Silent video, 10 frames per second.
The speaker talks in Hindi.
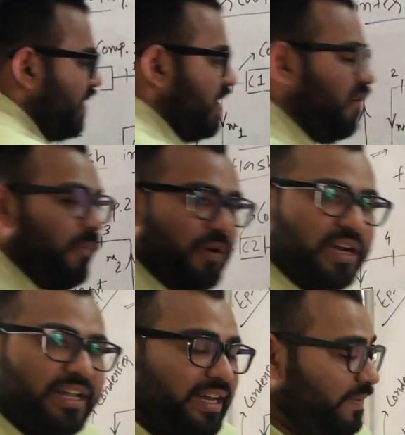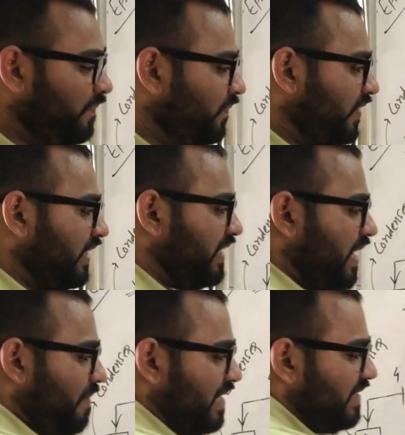में ही ऑपरेटर है
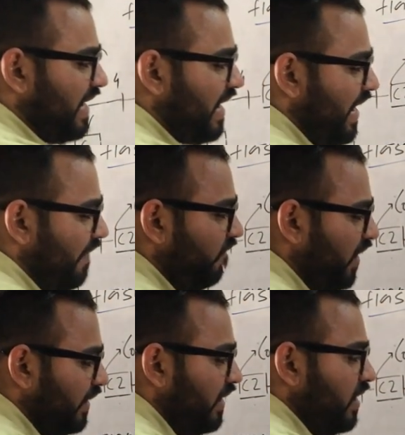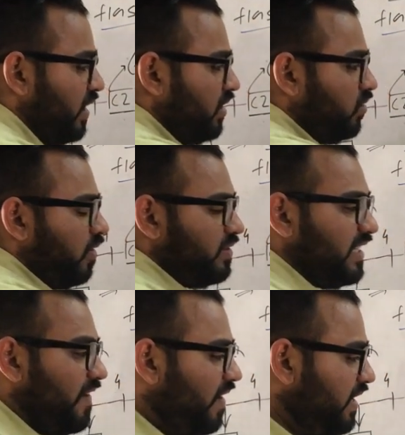कितना मास जा रहा है एम वन तो
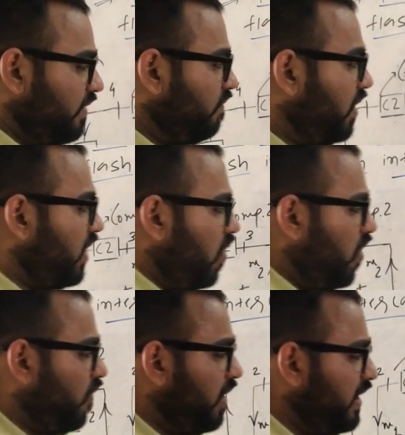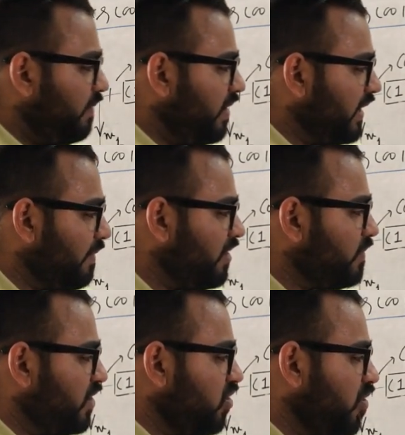सेवन नंबर और वन नंबर के
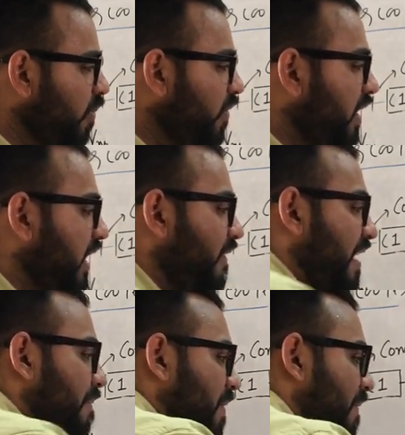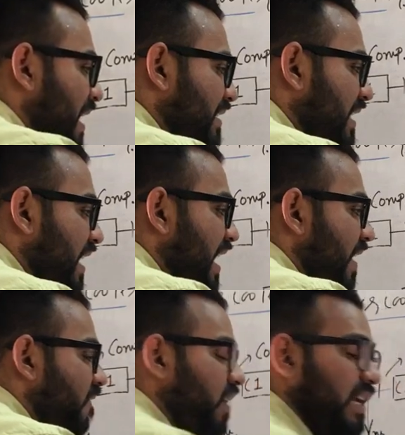बीच में जो ऑपरेटर है वहां पे मास जा रहा
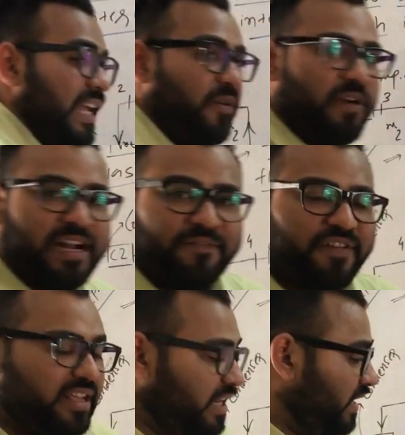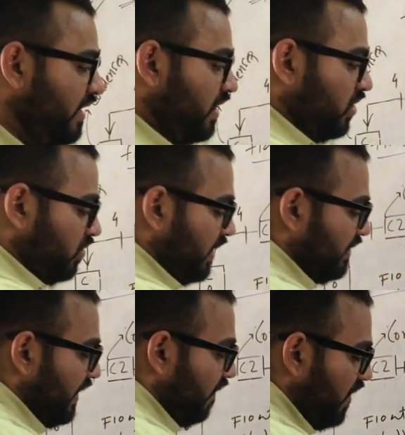है एम वन लिक्विड रेफ्रिजरेंट तो ये
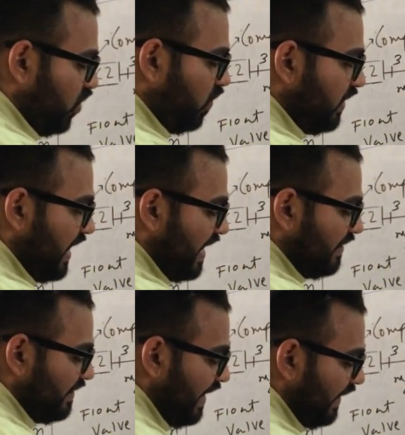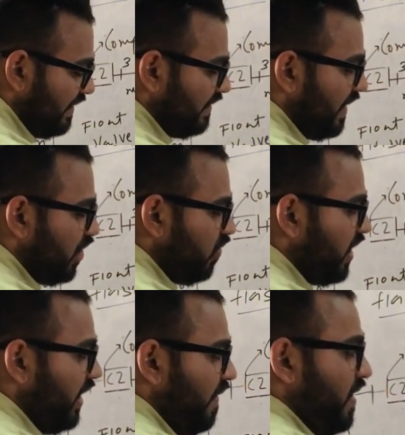सेवन टू वन यहां से साइकिल स्टार्ट
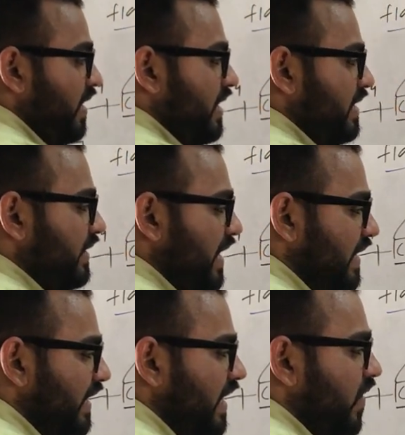होगी इसके अंदर